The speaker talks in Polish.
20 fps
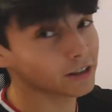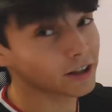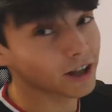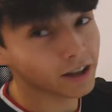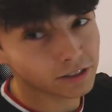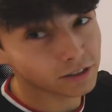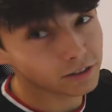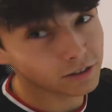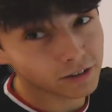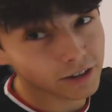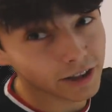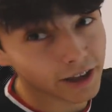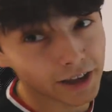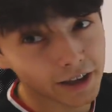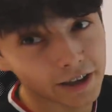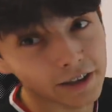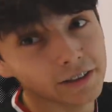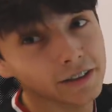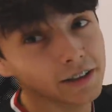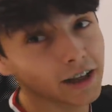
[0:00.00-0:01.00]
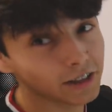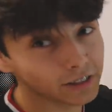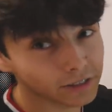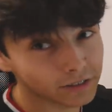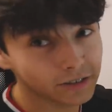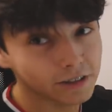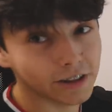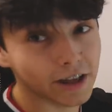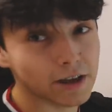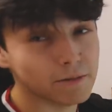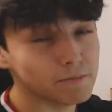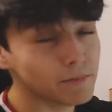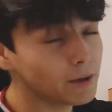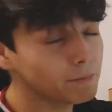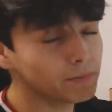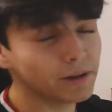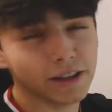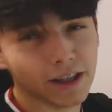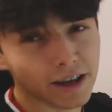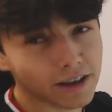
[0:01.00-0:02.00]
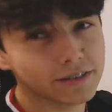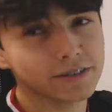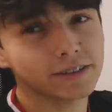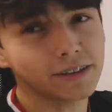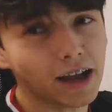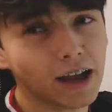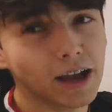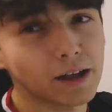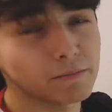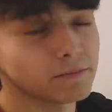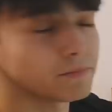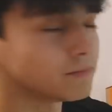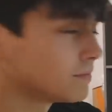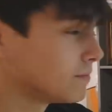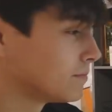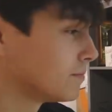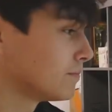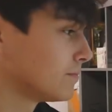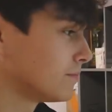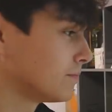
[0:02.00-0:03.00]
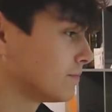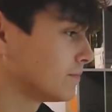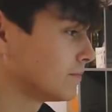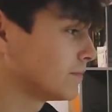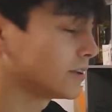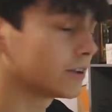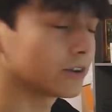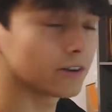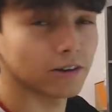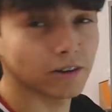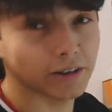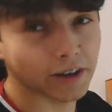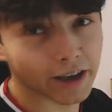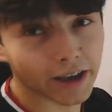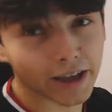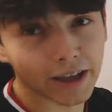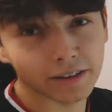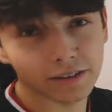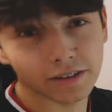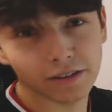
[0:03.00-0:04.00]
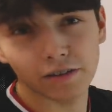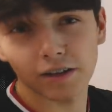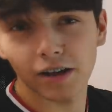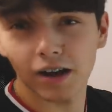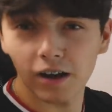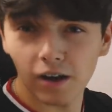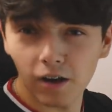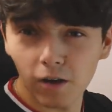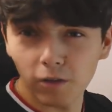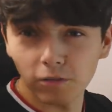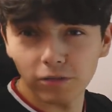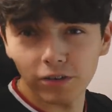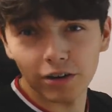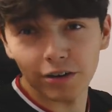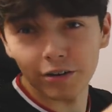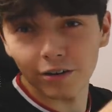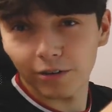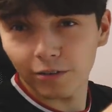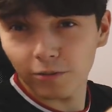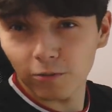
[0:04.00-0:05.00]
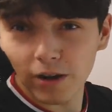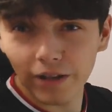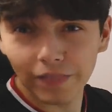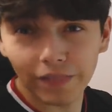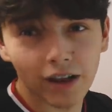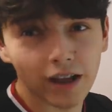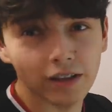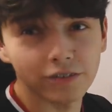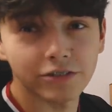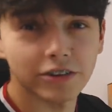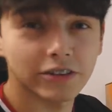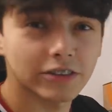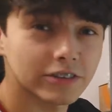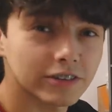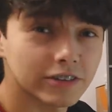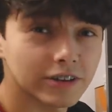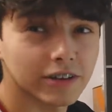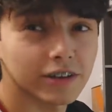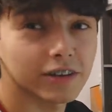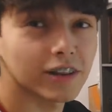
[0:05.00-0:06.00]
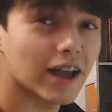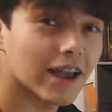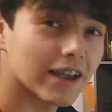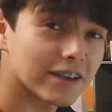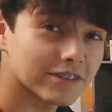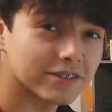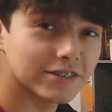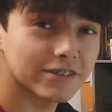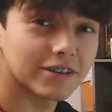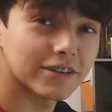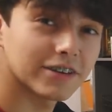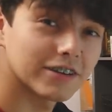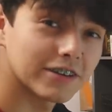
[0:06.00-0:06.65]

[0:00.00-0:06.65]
not today, not today, maybe next time. You're gonna get over 100 uh, likes.